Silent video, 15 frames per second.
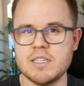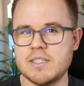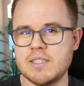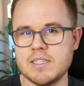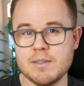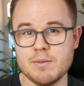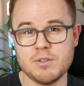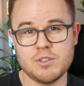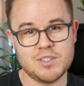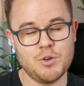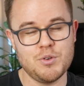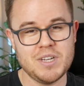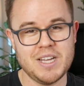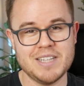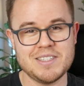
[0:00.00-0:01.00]
Ich,
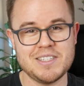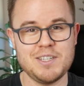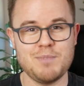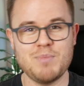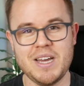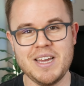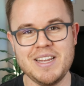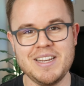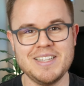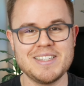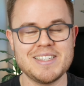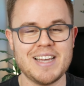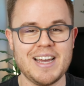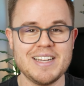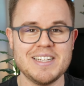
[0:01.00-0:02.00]
Sony hat sich bei den
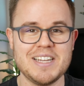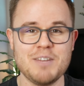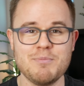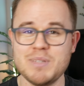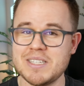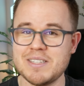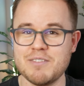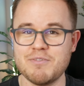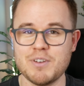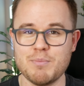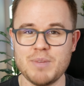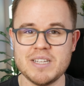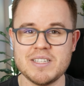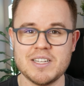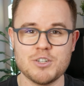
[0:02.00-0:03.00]
Zeiten ein bisschen
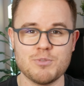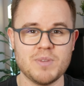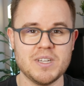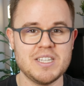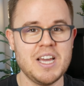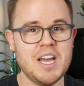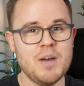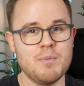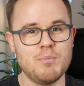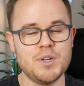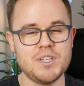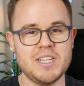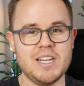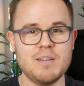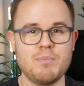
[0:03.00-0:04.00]
verbessert, sprich
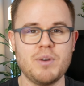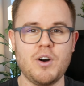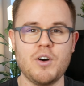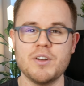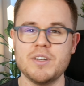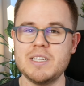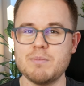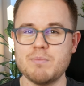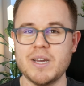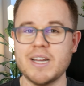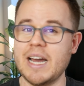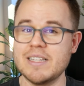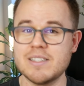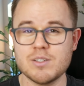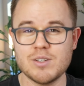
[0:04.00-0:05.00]
Modelle brauchen nicht mehr
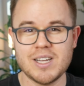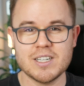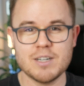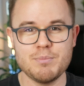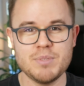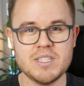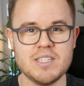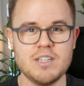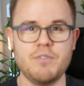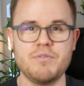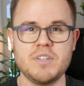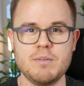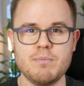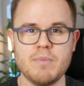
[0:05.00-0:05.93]
ganz so lange, bis sie auf den